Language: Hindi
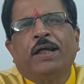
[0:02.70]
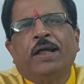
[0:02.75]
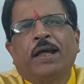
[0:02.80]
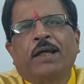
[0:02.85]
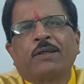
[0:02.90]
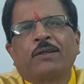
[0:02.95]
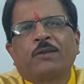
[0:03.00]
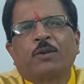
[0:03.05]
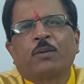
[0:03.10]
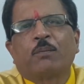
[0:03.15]
जे
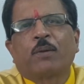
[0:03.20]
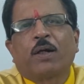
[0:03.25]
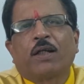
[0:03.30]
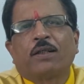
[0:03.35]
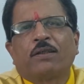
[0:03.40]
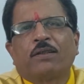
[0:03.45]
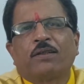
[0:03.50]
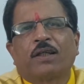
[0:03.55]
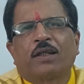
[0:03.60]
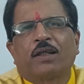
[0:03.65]
एस्ट्रो
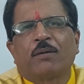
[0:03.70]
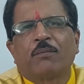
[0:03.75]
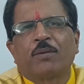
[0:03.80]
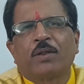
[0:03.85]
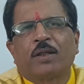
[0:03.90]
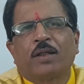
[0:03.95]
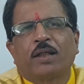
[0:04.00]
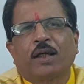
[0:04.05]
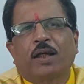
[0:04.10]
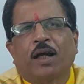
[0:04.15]
पाठशाला
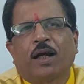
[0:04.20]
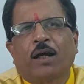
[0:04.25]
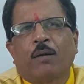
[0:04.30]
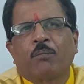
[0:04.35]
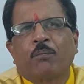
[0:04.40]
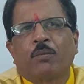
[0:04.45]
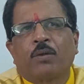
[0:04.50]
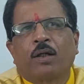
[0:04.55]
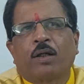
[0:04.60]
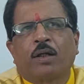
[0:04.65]
में
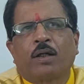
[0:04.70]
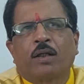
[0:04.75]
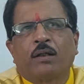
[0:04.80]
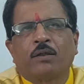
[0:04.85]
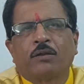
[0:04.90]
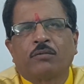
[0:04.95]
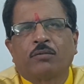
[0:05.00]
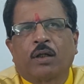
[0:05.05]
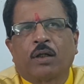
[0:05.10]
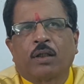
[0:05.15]
आपका
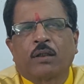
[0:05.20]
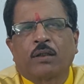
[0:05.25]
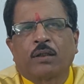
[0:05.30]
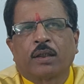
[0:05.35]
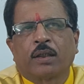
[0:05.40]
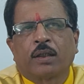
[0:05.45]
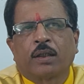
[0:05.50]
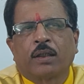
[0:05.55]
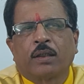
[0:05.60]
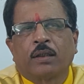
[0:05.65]
स्वागत
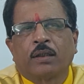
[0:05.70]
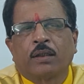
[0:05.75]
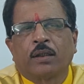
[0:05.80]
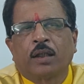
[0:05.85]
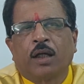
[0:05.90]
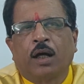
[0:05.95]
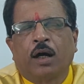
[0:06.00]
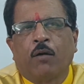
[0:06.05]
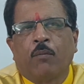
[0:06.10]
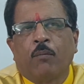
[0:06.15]
है
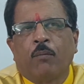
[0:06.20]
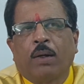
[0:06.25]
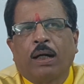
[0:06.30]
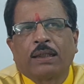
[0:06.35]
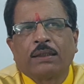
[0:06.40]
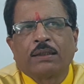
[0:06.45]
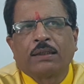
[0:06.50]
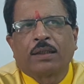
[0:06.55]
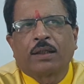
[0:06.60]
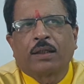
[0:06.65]
हम
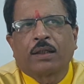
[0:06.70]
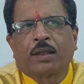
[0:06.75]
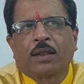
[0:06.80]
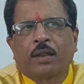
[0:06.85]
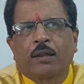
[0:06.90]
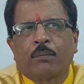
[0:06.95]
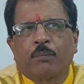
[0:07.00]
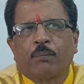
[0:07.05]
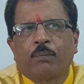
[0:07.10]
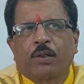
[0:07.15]
बात कर रहे
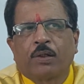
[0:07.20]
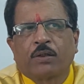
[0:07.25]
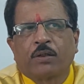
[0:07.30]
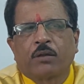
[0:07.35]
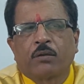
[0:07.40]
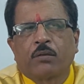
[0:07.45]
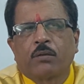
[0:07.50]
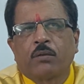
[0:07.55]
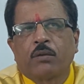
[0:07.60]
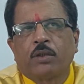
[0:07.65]
हैं
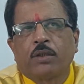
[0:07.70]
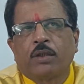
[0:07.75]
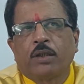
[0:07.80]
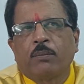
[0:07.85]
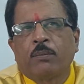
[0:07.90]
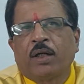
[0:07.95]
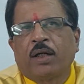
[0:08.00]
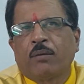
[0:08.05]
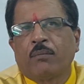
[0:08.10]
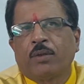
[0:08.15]
प्रश्न कुंडली के
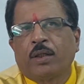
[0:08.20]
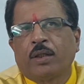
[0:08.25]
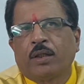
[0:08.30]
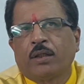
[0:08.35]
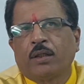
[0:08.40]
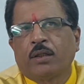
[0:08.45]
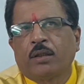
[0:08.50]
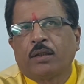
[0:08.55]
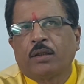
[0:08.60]
बारे में